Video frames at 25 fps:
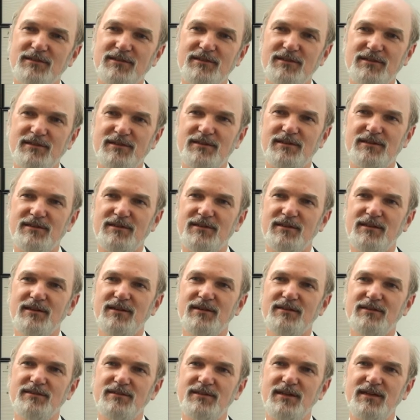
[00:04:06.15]

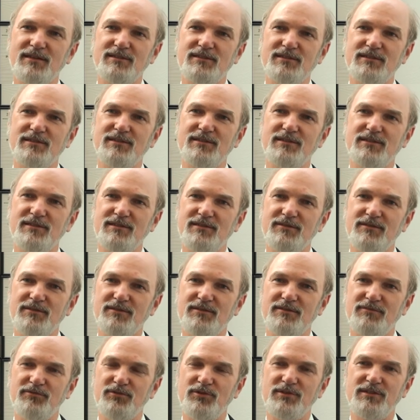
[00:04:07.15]
äh, dass sie
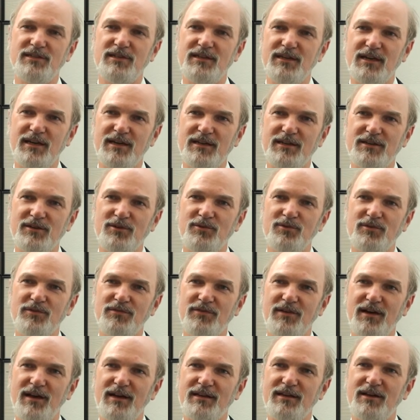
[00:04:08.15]
für sie die
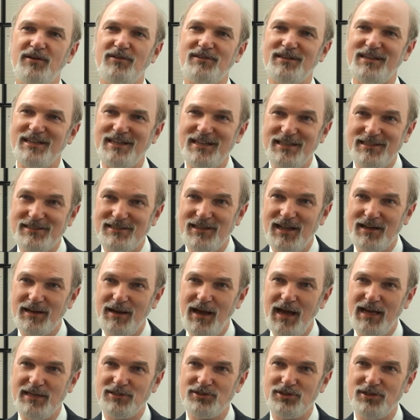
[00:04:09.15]
Religionsfreiheit auch den Islam
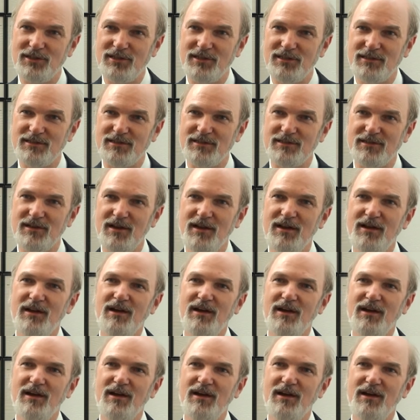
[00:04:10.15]
einschließt,